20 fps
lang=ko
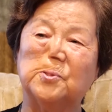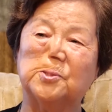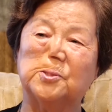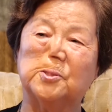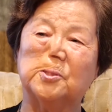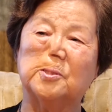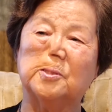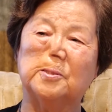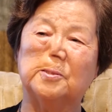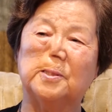
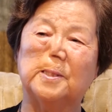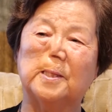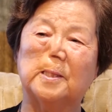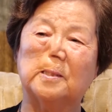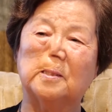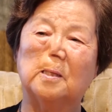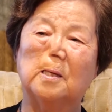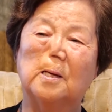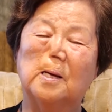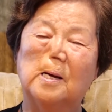있어요. 근데
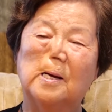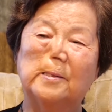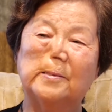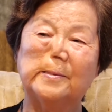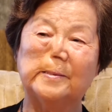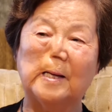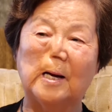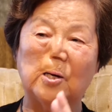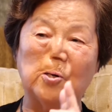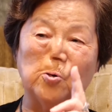
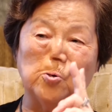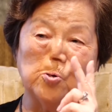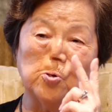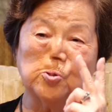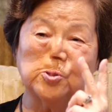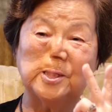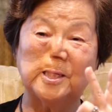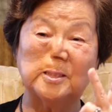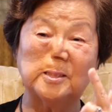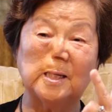그
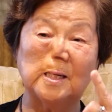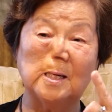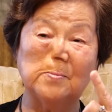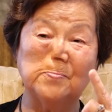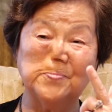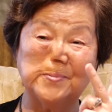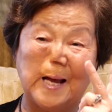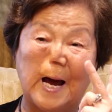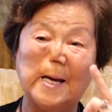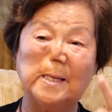그요세
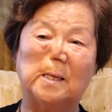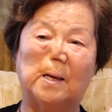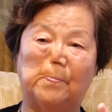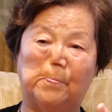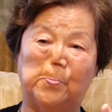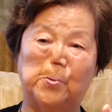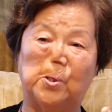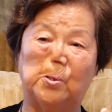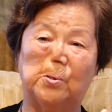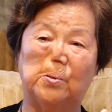사람 다
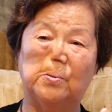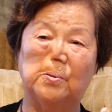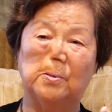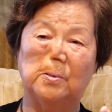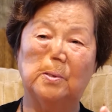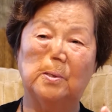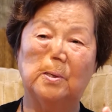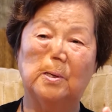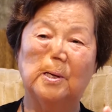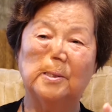예뻐요.
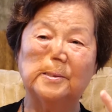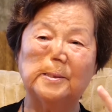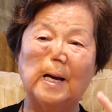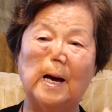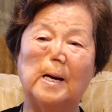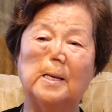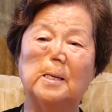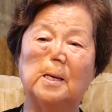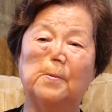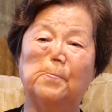음.
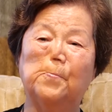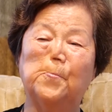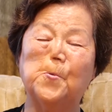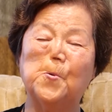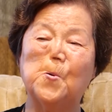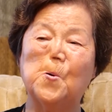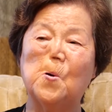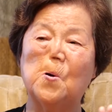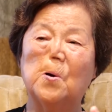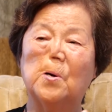다
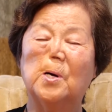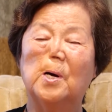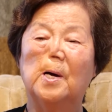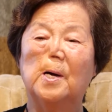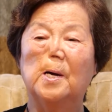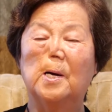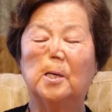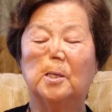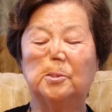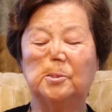예쁘고
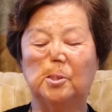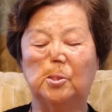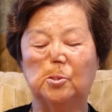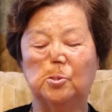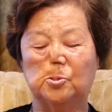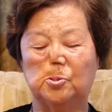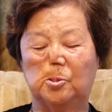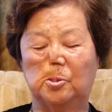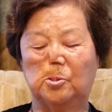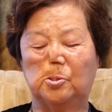근데
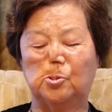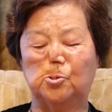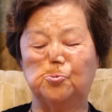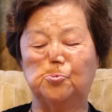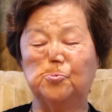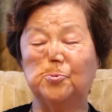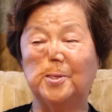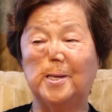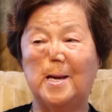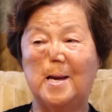그그 그
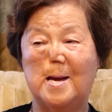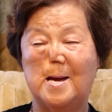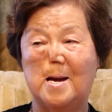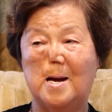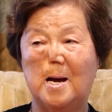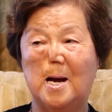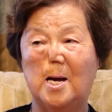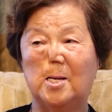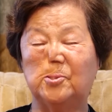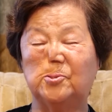중에
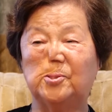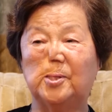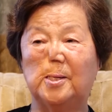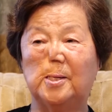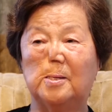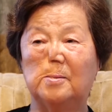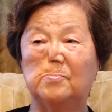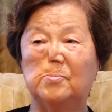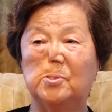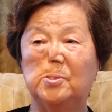한
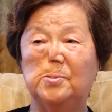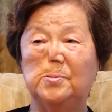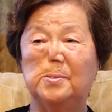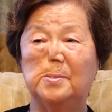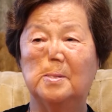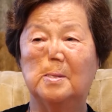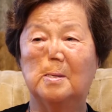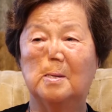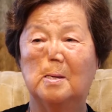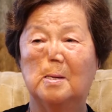사람은
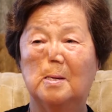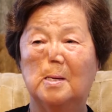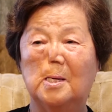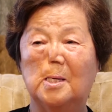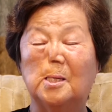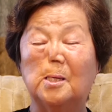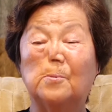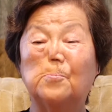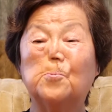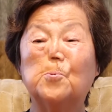
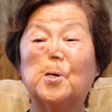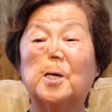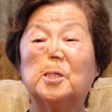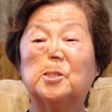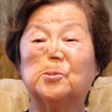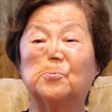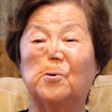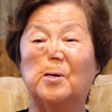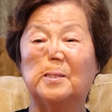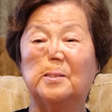
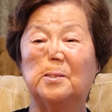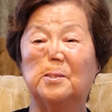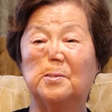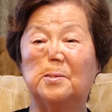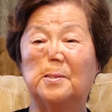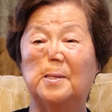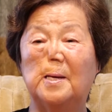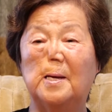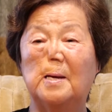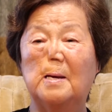이북에서
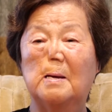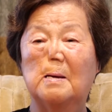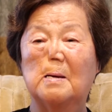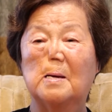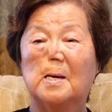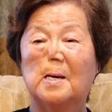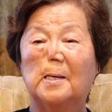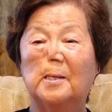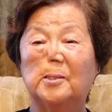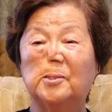왔는데
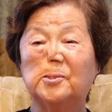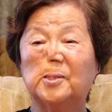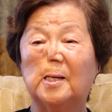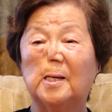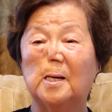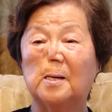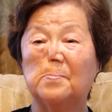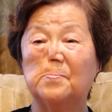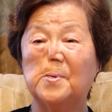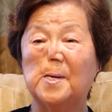이
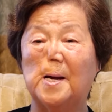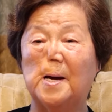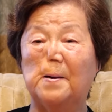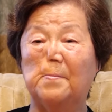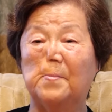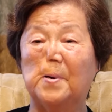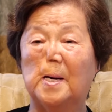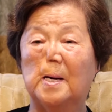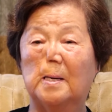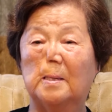사람이
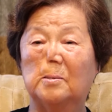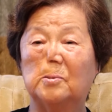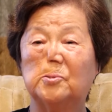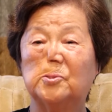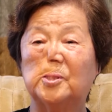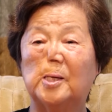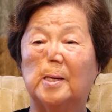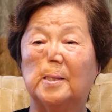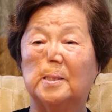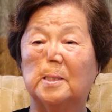아마
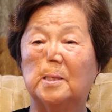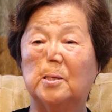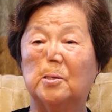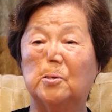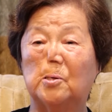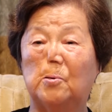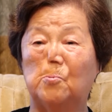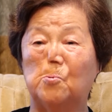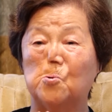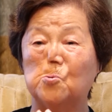자기
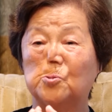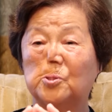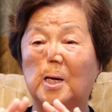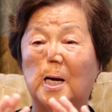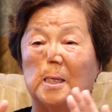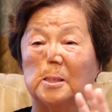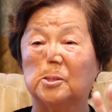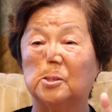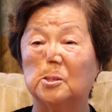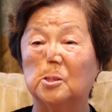온
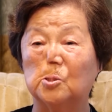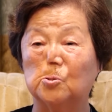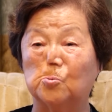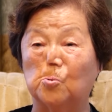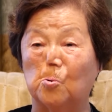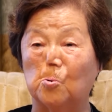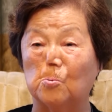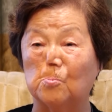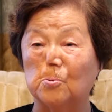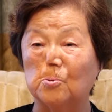가정을
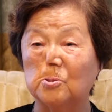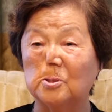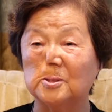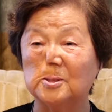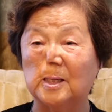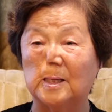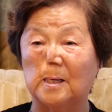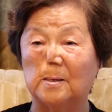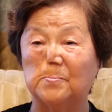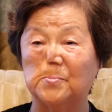돌보는
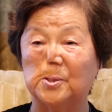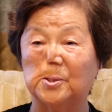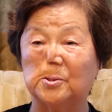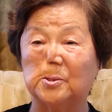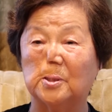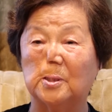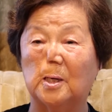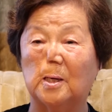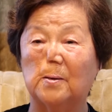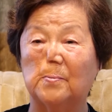
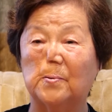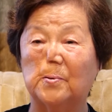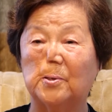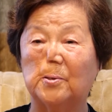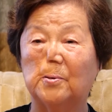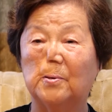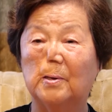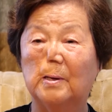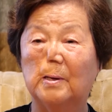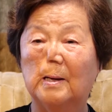사람이었던가 봐요.
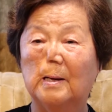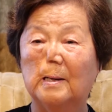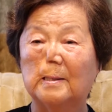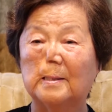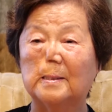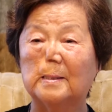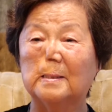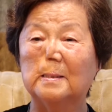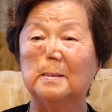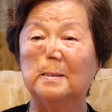
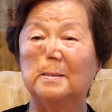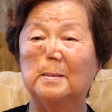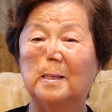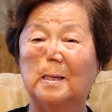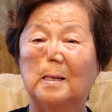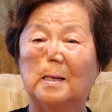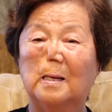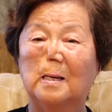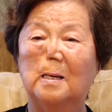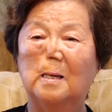
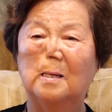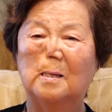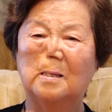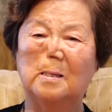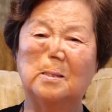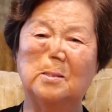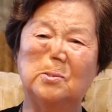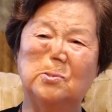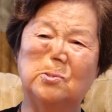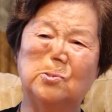그러는데
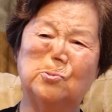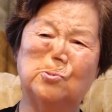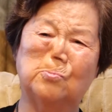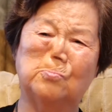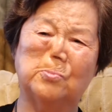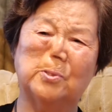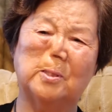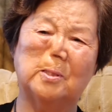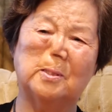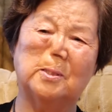이거는
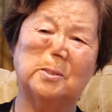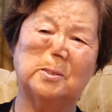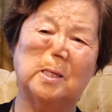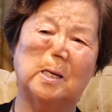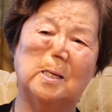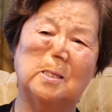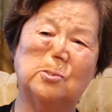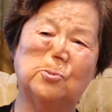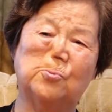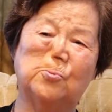좀
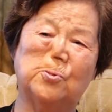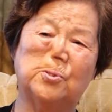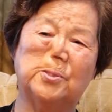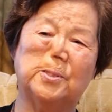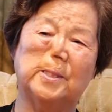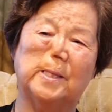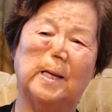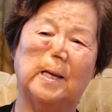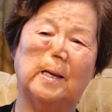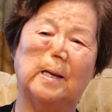이상한
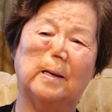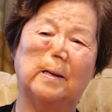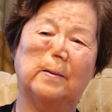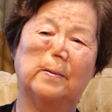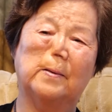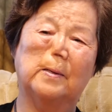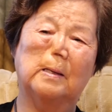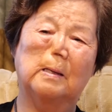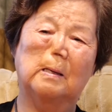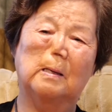소리인데
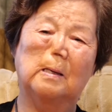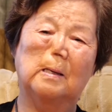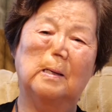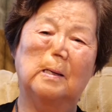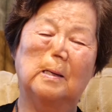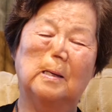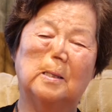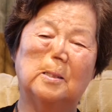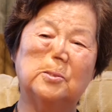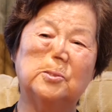
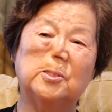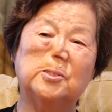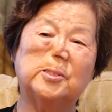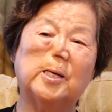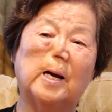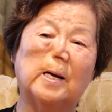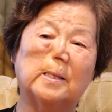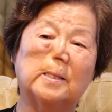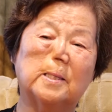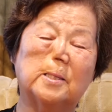근데 그
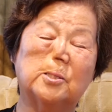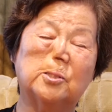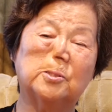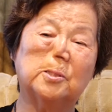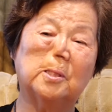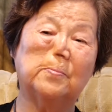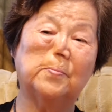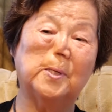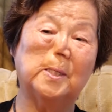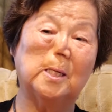자기
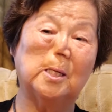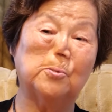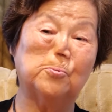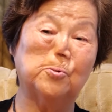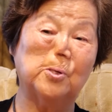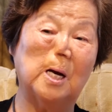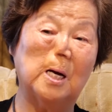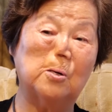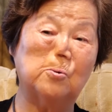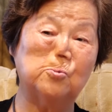그때만 해도
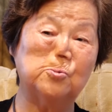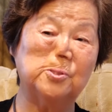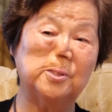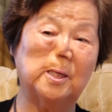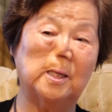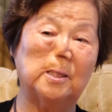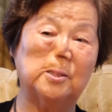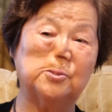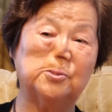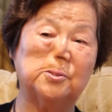
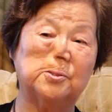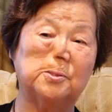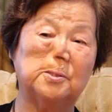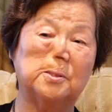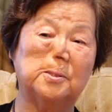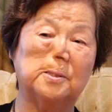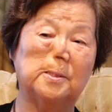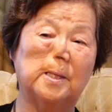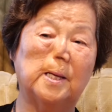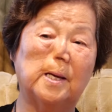약혼자가
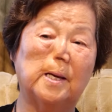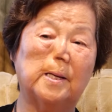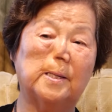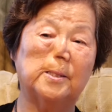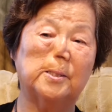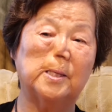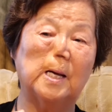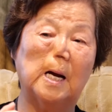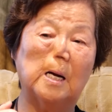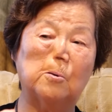있었는데
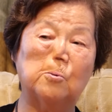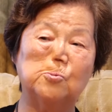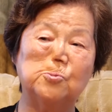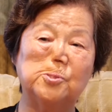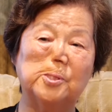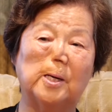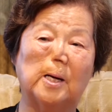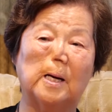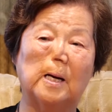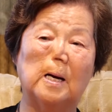그
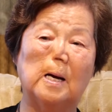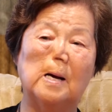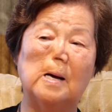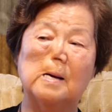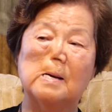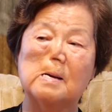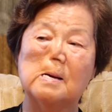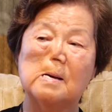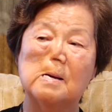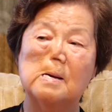약혼자가
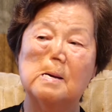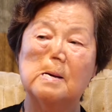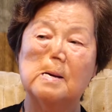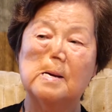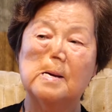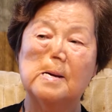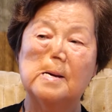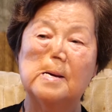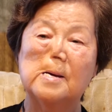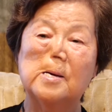
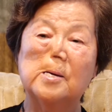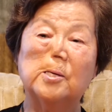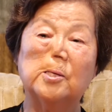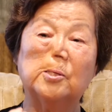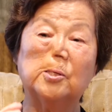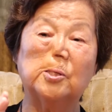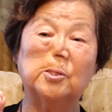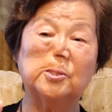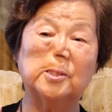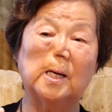
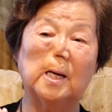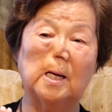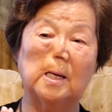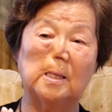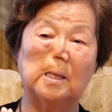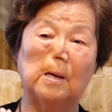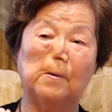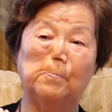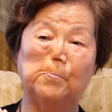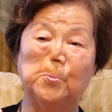여자가
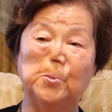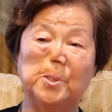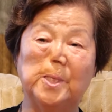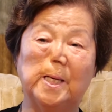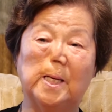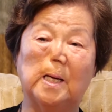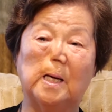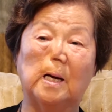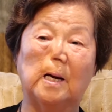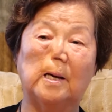
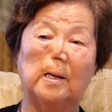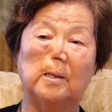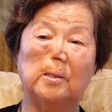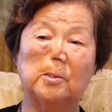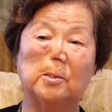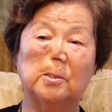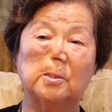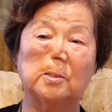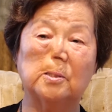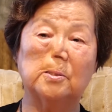예쁘니까
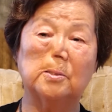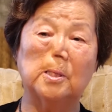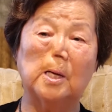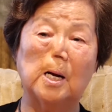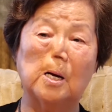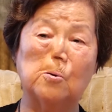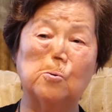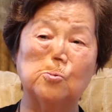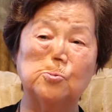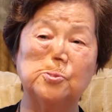
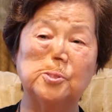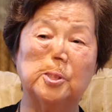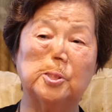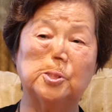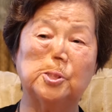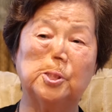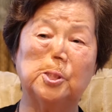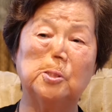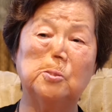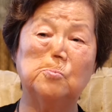약혼자
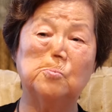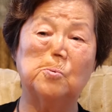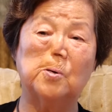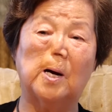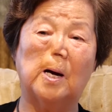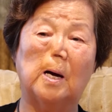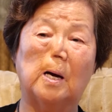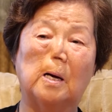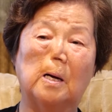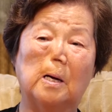
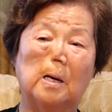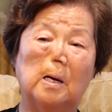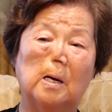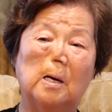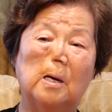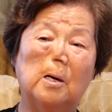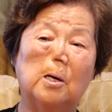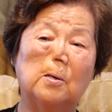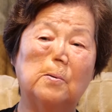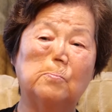친구가
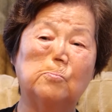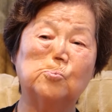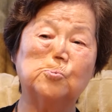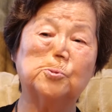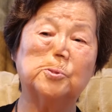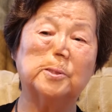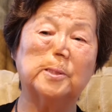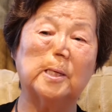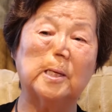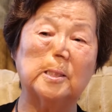
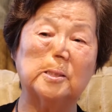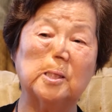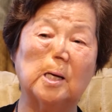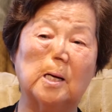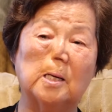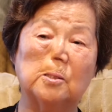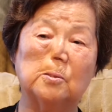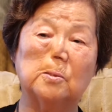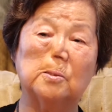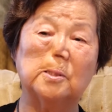무슨
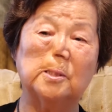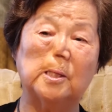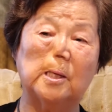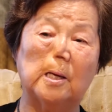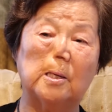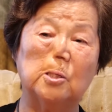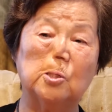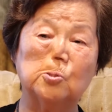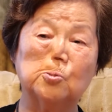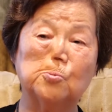개상한 예,
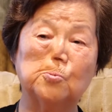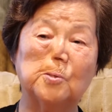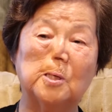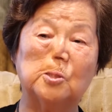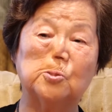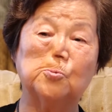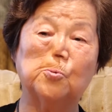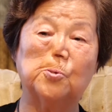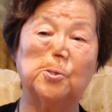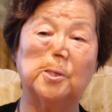엉뚱한
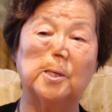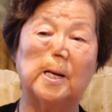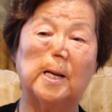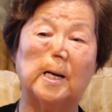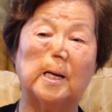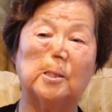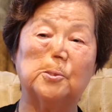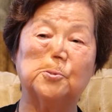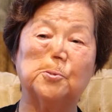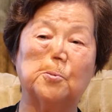소리를
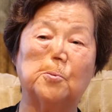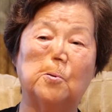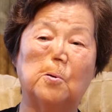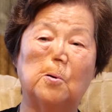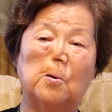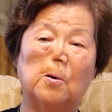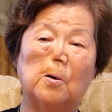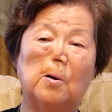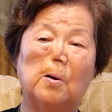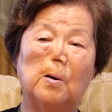
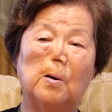해가지고